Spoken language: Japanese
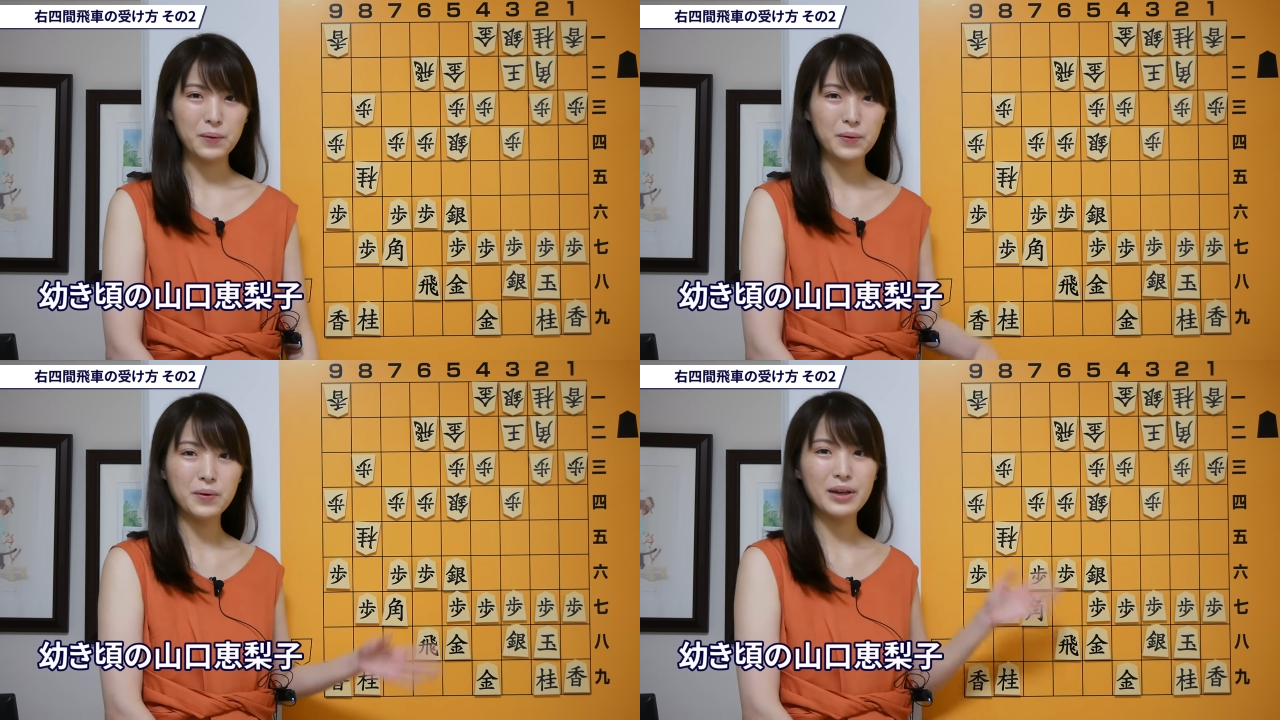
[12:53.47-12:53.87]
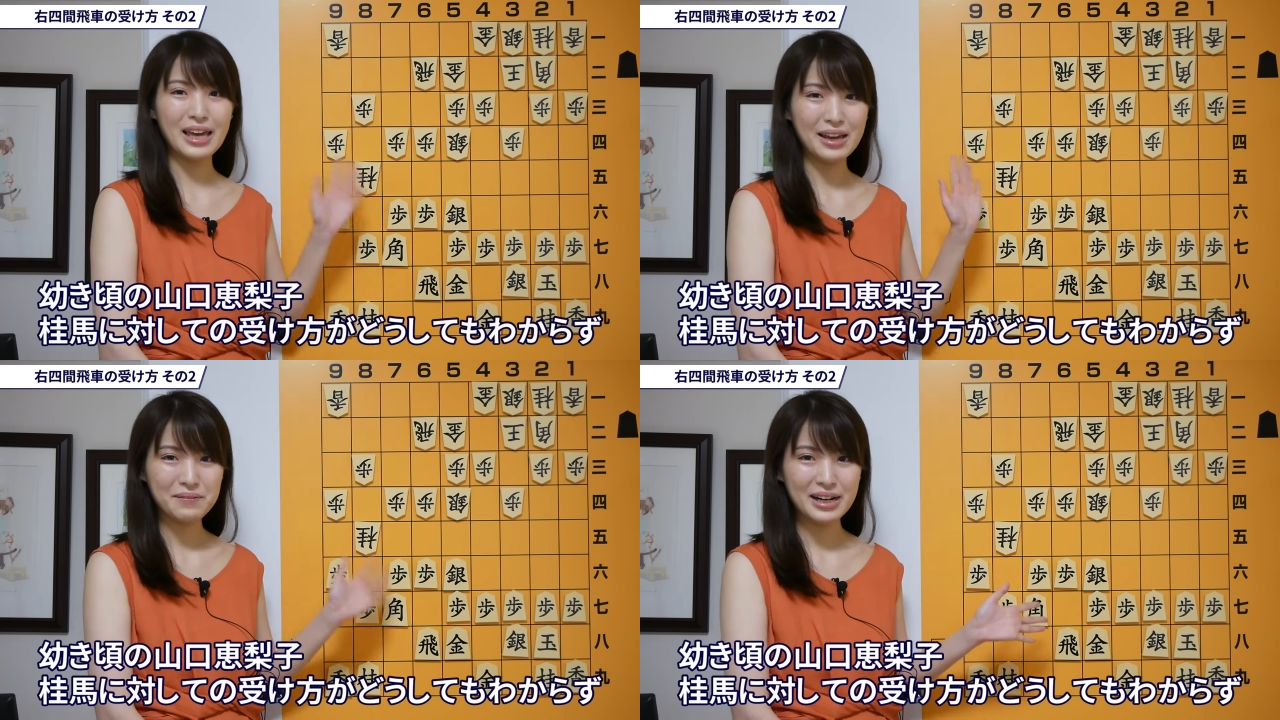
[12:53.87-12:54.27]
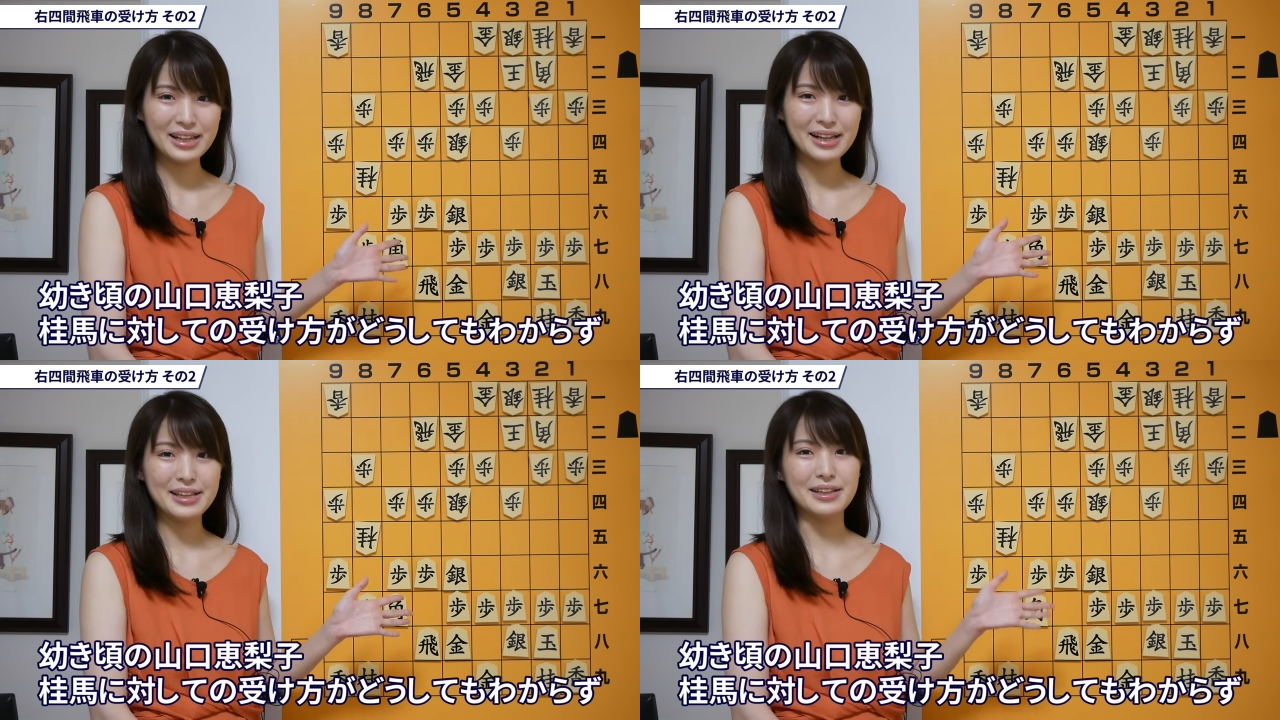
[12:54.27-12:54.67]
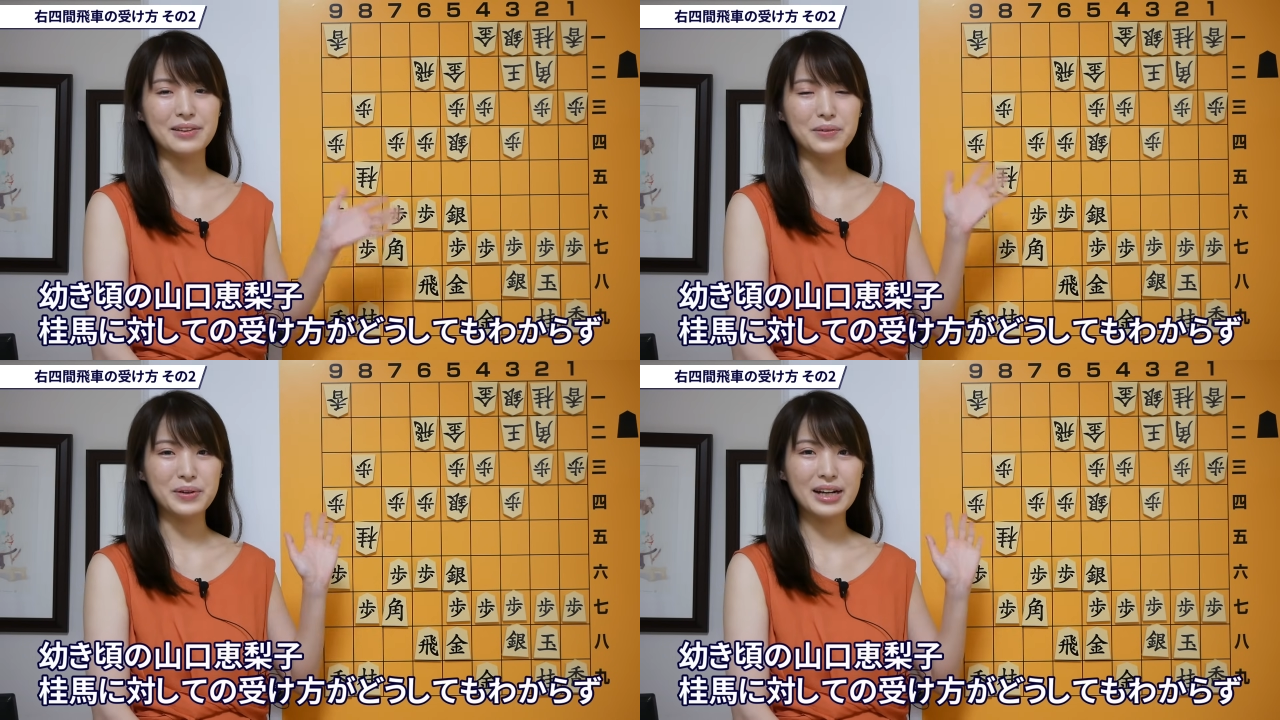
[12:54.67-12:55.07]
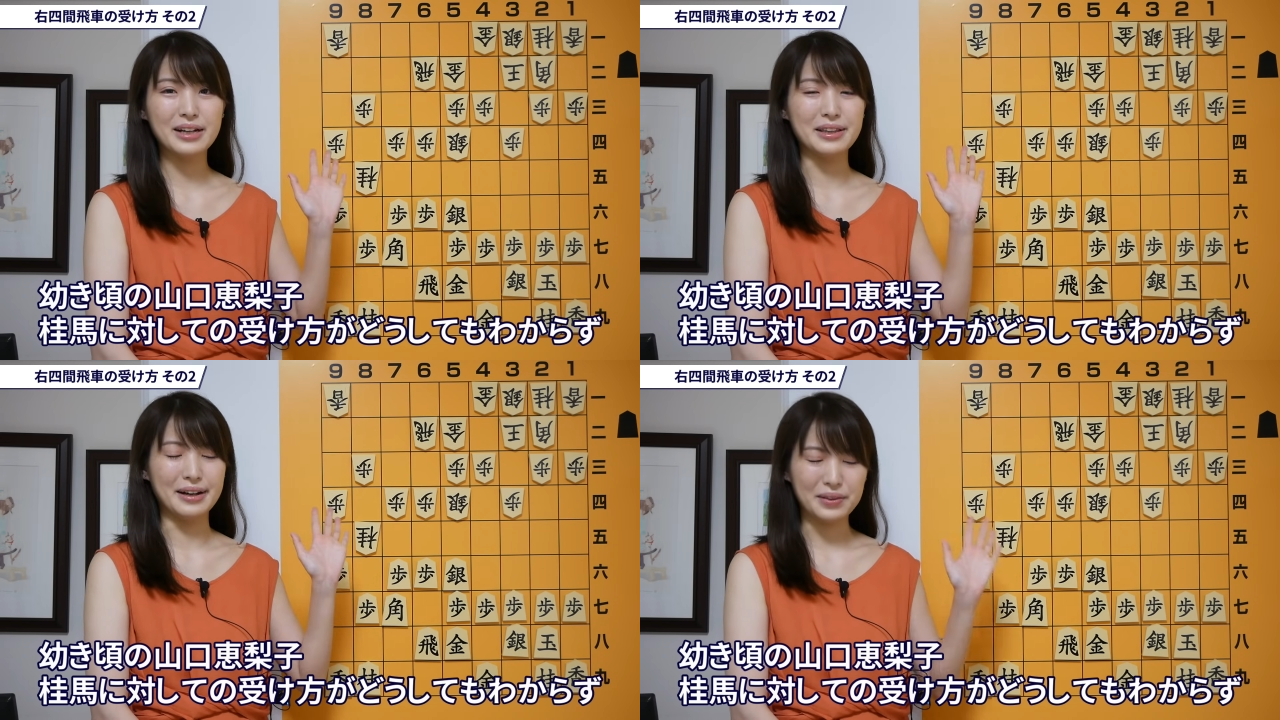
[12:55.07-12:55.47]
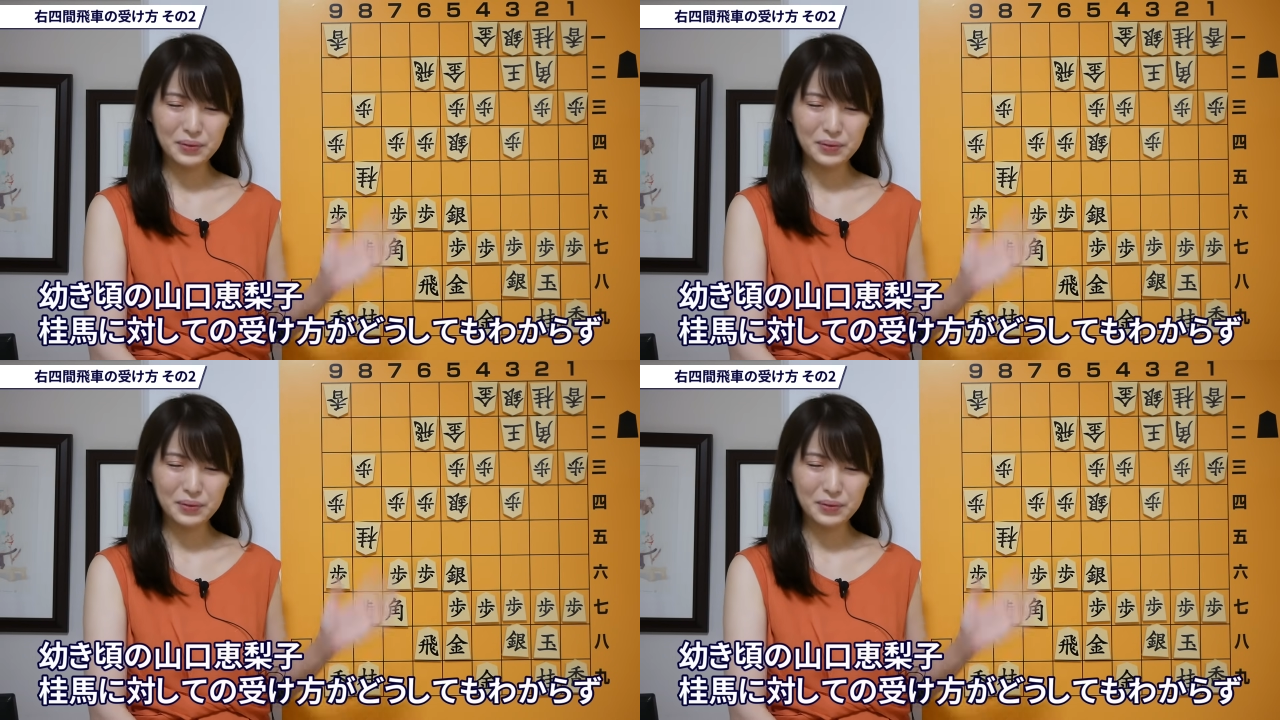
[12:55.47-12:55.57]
この桂馬に対しての受け方が